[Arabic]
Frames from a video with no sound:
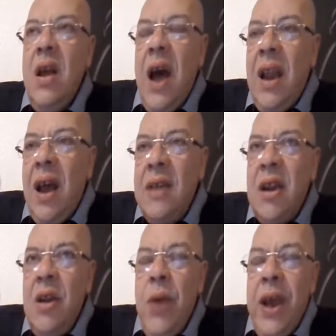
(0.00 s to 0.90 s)
على
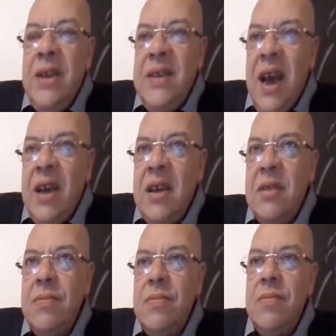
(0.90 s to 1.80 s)
قدر الوعي
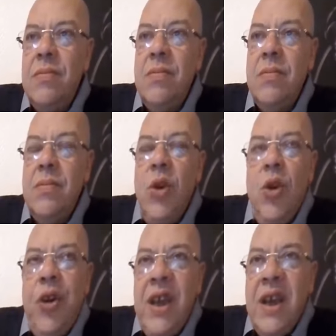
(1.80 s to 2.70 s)
نتاعك
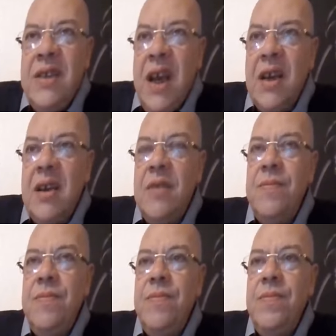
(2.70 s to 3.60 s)
الحريه نتاعك
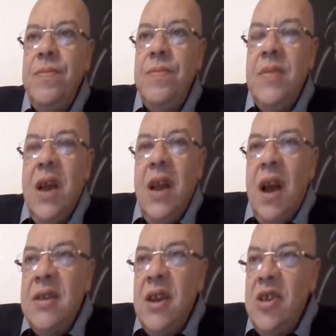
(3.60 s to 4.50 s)
على
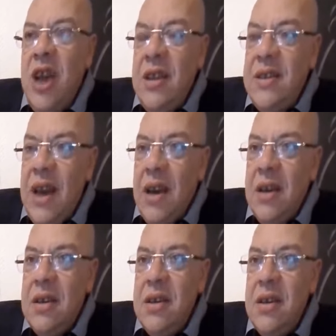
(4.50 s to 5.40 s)
قدر الجهل
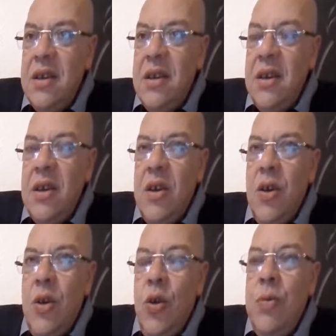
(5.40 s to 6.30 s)
نتاعك
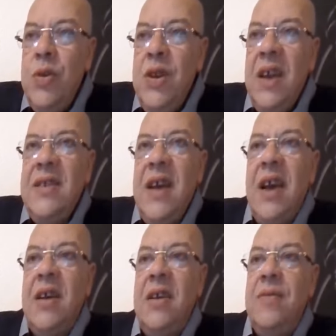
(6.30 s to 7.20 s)
العبوديه
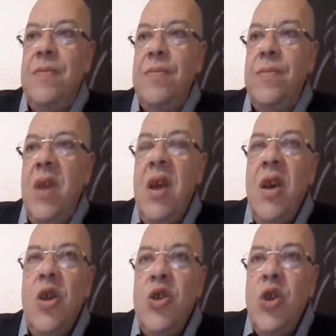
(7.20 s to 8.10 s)
نتاعك
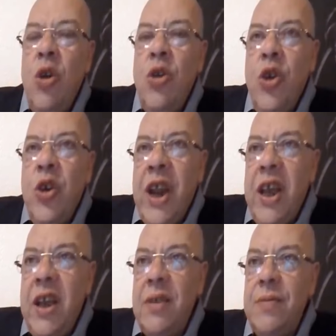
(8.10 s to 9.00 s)
سولون لو
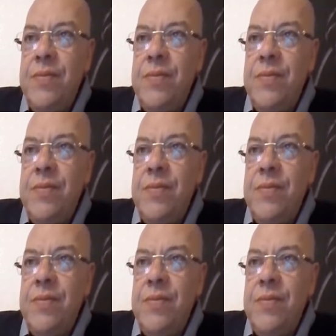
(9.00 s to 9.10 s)
دوغري